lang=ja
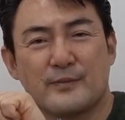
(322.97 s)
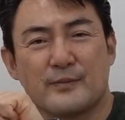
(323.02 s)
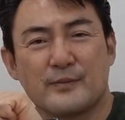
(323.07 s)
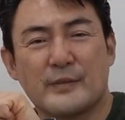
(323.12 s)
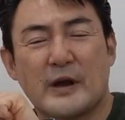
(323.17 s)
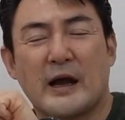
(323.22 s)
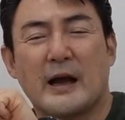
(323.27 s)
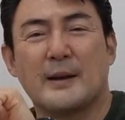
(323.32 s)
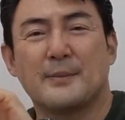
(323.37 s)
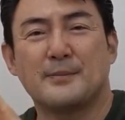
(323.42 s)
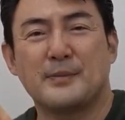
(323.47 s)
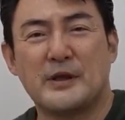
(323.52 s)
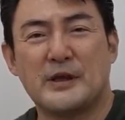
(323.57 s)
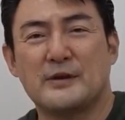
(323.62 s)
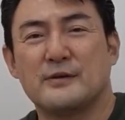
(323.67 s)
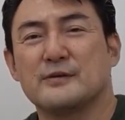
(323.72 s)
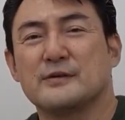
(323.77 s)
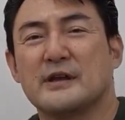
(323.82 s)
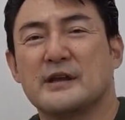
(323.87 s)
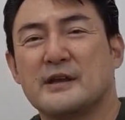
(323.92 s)
まあ、
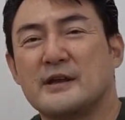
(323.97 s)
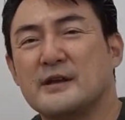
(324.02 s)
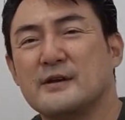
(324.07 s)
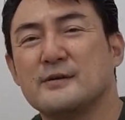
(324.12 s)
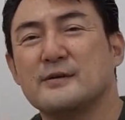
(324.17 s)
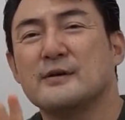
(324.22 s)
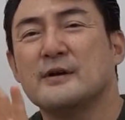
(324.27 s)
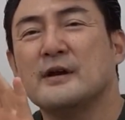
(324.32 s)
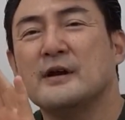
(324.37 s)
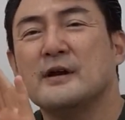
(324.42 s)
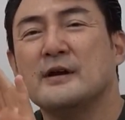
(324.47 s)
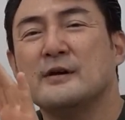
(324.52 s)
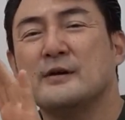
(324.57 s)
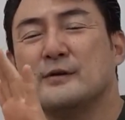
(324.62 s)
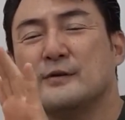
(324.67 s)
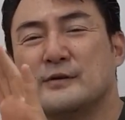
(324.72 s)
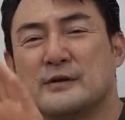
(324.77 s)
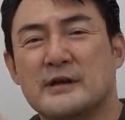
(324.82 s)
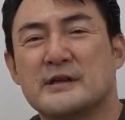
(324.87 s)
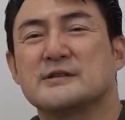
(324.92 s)
アピールできる
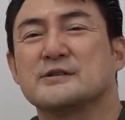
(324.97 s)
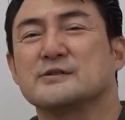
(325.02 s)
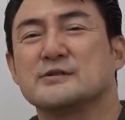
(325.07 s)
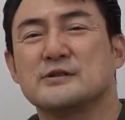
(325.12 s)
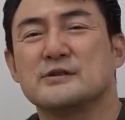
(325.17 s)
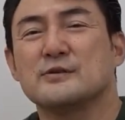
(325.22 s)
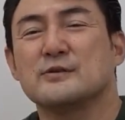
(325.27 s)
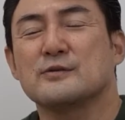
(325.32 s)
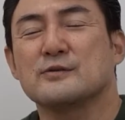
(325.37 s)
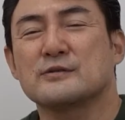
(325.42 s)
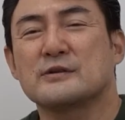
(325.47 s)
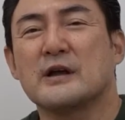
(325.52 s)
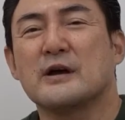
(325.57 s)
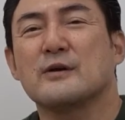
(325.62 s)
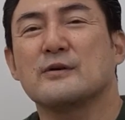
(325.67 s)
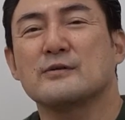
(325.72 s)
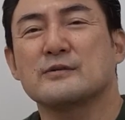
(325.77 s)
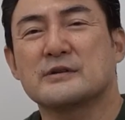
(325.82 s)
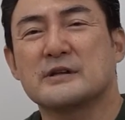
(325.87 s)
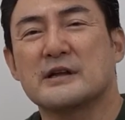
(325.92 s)
売れ筋の歌
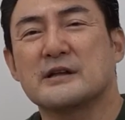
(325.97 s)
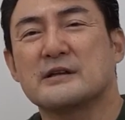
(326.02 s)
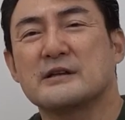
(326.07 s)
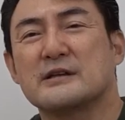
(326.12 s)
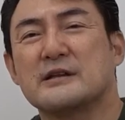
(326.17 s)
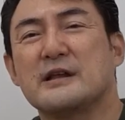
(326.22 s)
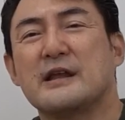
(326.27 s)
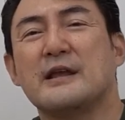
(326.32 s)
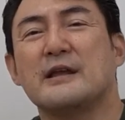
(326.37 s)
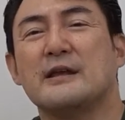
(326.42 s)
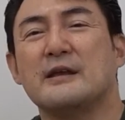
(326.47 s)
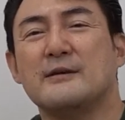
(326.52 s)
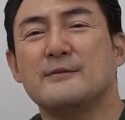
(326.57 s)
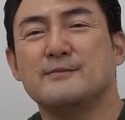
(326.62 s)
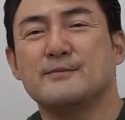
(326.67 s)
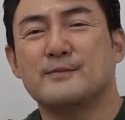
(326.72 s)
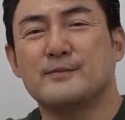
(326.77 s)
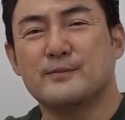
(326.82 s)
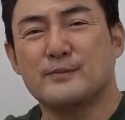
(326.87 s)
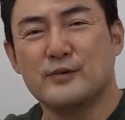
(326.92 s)
を歌って一
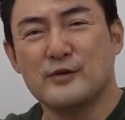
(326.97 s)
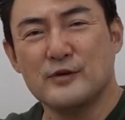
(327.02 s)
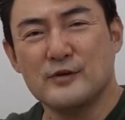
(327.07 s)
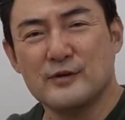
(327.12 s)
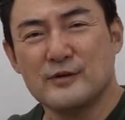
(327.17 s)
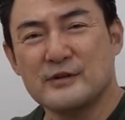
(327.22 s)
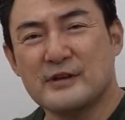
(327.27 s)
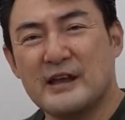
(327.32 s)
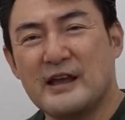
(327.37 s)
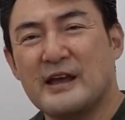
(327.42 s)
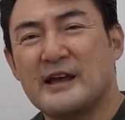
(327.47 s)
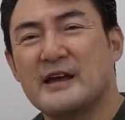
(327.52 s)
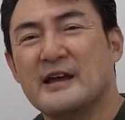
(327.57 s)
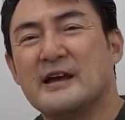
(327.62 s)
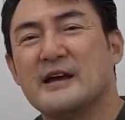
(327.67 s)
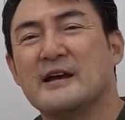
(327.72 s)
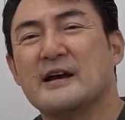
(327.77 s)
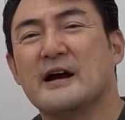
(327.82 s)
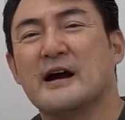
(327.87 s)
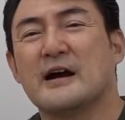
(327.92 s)
方で
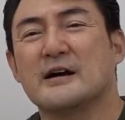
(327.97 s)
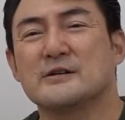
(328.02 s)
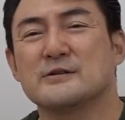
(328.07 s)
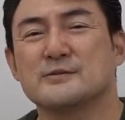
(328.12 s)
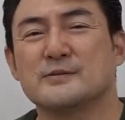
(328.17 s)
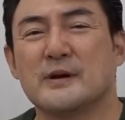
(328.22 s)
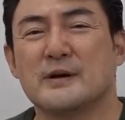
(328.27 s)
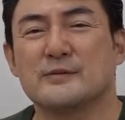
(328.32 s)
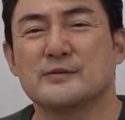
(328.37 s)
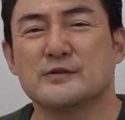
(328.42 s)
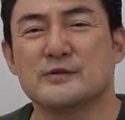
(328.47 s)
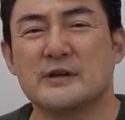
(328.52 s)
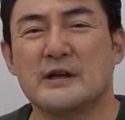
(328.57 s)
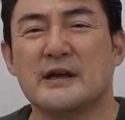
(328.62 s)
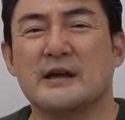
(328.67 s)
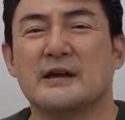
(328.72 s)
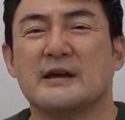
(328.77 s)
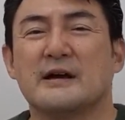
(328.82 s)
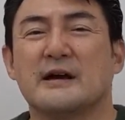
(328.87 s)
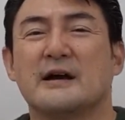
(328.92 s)
アルバム
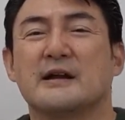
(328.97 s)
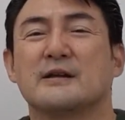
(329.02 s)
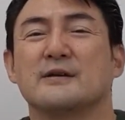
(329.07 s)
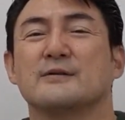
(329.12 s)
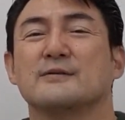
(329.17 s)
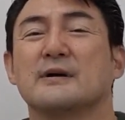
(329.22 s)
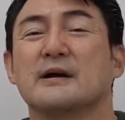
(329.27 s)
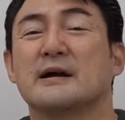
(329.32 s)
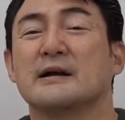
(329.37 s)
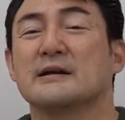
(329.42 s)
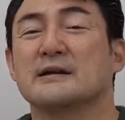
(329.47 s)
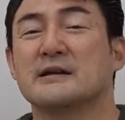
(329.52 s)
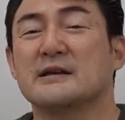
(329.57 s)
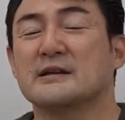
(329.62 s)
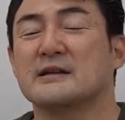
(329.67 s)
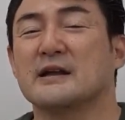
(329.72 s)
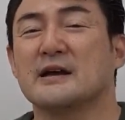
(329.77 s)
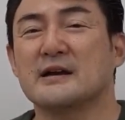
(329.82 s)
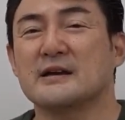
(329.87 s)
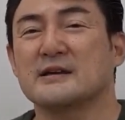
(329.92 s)
であるいは
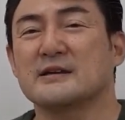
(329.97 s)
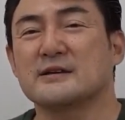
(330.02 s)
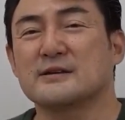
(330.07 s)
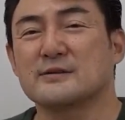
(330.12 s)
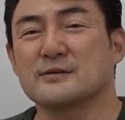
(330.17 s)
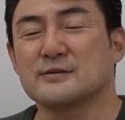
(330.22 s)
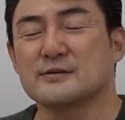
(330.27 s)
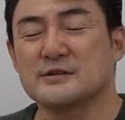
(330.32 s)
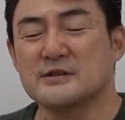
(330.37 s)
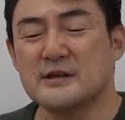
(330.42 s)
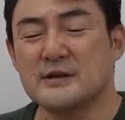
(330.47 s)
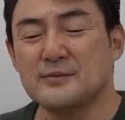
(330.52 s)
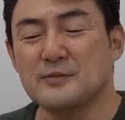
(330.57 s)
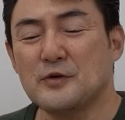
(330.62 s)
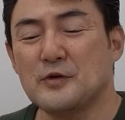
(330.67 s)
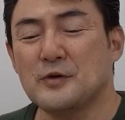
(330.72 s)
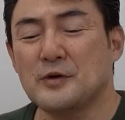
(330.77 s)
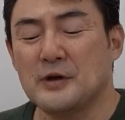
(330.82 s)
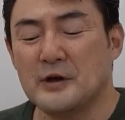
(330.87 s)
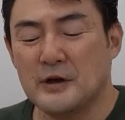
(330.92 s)
ギター弾きとして
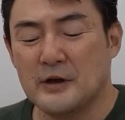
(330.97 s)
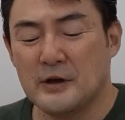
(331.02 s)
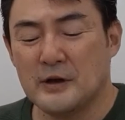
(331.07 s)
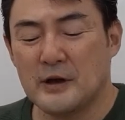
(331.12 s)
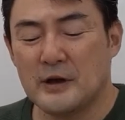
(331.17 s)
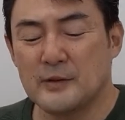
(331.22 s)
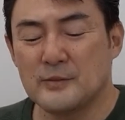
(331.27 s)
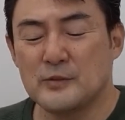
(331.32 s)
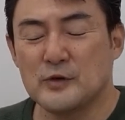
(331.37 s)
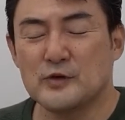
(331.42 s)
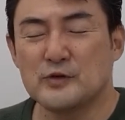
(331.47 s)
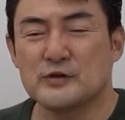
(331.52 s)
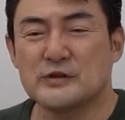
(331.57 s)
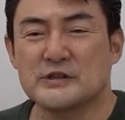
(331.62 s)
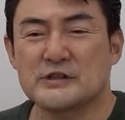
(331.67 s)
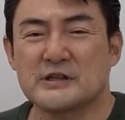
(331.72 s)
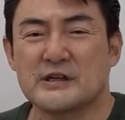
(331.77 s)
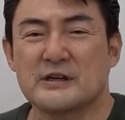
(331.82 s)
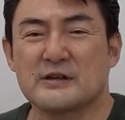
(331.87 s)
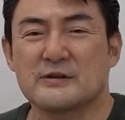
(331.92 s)
も
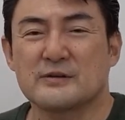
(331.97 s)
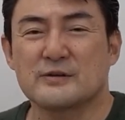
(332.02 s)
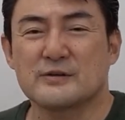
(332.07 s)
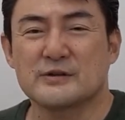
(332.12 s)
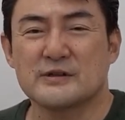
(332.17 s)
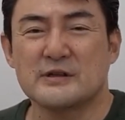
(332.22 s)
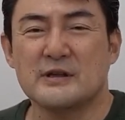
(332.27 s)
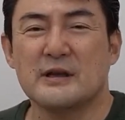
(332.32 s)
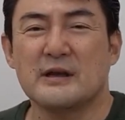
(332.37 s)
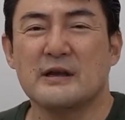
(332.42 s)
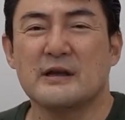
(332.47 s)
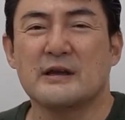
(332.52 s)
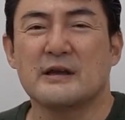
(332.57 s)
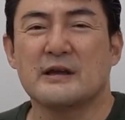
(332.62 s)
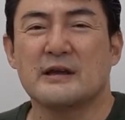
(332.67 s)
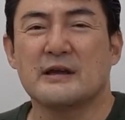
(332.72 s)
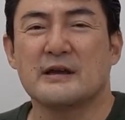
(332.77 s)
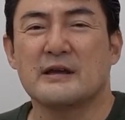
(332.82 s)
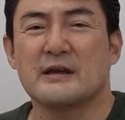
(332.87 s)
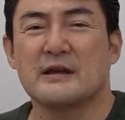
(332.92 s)
ミュージシャンとして、
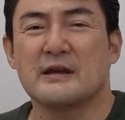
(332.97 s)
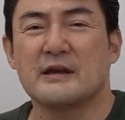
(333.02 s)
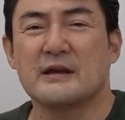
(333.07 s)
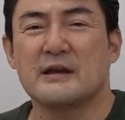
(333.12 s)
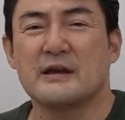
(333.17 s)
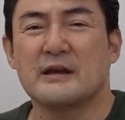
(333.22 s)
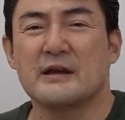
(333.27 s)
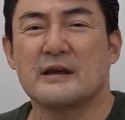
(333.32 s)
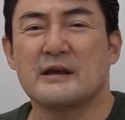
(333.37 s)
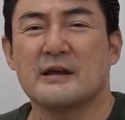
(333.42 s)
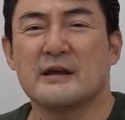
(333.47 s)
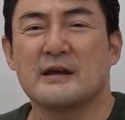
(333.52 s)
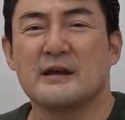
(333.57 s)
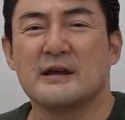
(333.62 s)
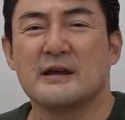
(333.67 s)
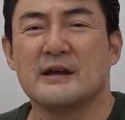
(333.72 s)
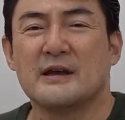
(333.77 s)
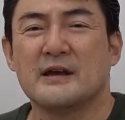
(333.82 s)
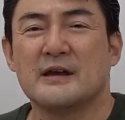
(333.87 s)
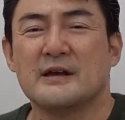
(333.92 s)

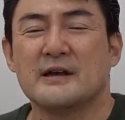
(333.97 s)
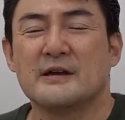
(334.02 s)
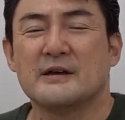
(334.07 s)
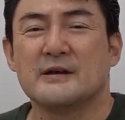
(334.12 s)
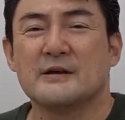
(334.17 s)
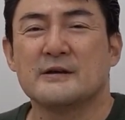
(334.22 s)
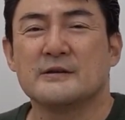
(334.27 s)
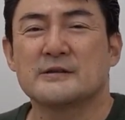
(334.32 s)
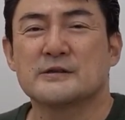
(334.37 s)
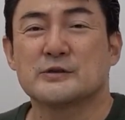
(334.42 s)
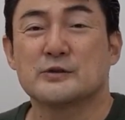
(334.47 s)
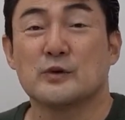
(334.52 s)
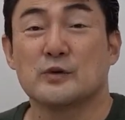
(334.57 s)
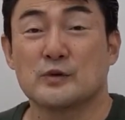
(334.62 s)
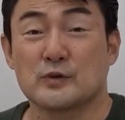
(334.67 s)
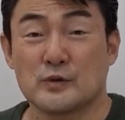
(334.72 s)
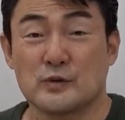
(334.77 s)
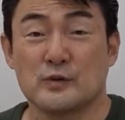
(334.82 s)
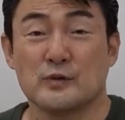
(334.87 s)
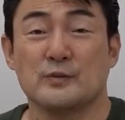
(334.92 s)
えー、すご
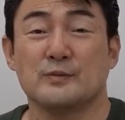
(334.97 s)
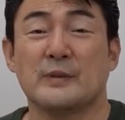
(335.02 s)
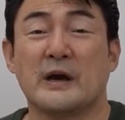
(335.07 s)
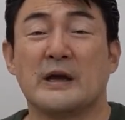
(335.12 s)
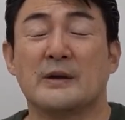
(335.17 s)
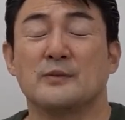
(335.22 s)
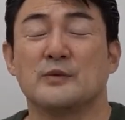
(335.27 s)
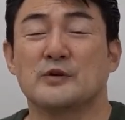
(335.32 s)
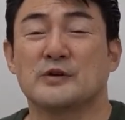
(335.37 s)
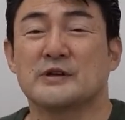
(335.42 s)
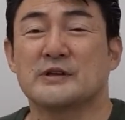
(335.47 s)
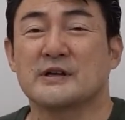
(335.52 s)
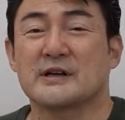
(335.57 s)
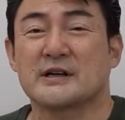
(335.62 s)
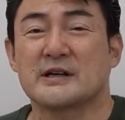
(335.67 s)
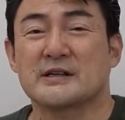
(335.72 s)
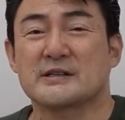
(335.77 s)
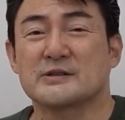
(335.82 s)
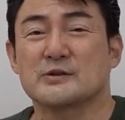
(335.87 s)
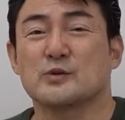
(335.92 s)
く前向きな
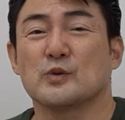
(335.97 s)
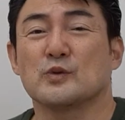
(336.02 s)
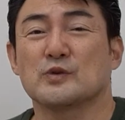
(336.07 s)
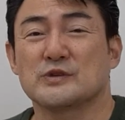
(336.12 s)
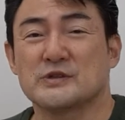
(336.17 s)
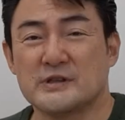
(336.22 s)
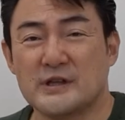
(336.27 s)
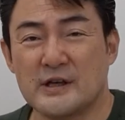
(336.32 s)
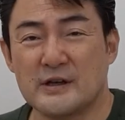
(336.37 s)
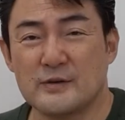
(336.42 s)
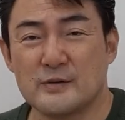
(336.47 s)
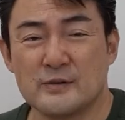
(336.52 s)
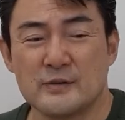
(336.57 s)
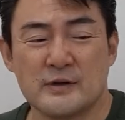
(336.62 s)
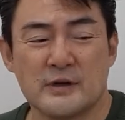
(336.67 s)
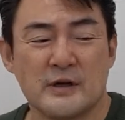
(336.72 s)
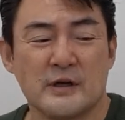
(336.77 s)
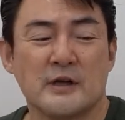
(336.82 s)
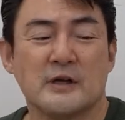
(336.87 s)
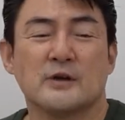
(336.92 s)
活動をしている
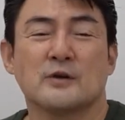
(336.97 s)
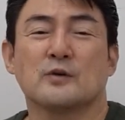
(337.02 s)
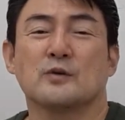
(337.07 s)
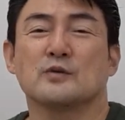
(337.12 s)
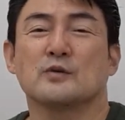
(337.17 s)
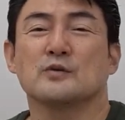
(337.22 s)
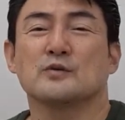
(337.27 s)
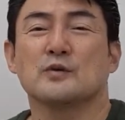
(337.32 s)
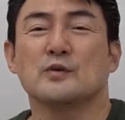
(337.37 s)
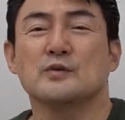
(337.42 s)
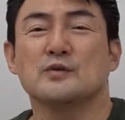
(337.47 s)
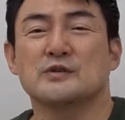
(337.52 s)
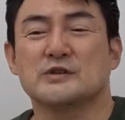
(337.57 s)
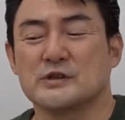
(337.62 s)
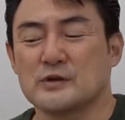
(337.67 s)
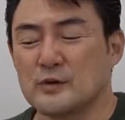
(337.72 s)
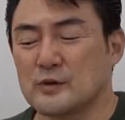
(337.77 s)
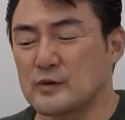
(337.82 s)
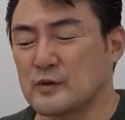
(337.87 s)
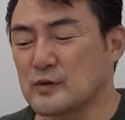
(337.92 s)
この野口
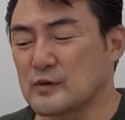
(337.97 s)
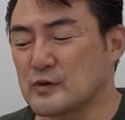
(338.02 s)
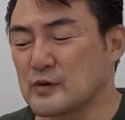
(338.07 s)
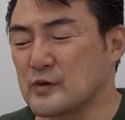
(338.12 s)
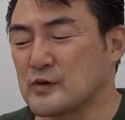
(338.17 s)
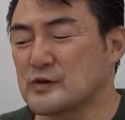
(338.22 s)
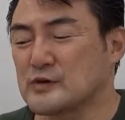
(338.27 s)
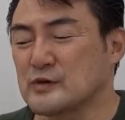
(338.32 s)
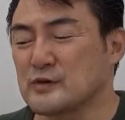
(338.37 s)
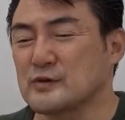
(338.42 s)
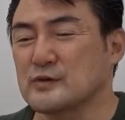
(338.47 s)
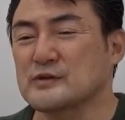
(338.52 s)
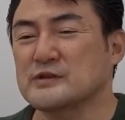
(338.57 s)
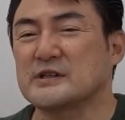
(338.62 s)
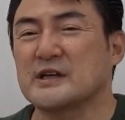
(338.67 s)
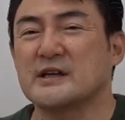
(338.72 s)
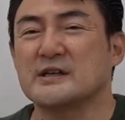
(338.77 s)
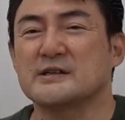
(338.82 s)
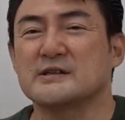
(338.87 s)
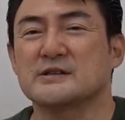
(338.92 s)
五郎という人の
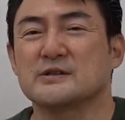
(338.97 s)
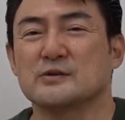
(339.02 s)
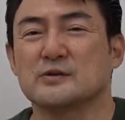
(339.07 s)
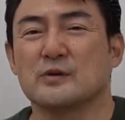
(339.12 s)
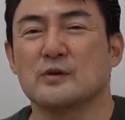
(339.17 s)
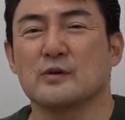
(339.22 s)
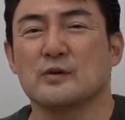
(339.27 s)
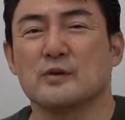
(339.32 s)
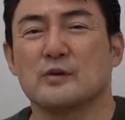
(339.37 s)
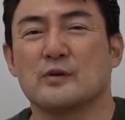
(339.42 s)
センスの